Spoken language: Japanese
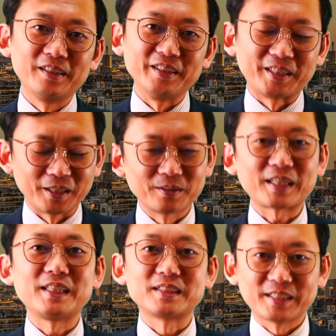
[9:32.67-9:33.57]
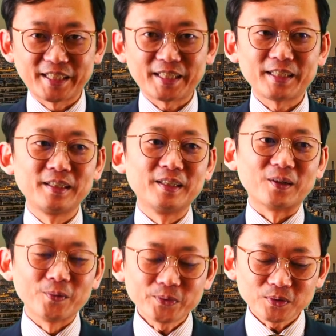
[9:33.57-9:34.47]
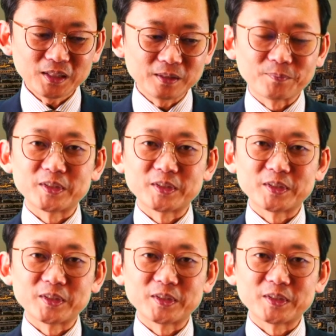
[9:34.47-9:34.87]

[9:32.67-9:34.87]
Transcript: いけるわけですね本当に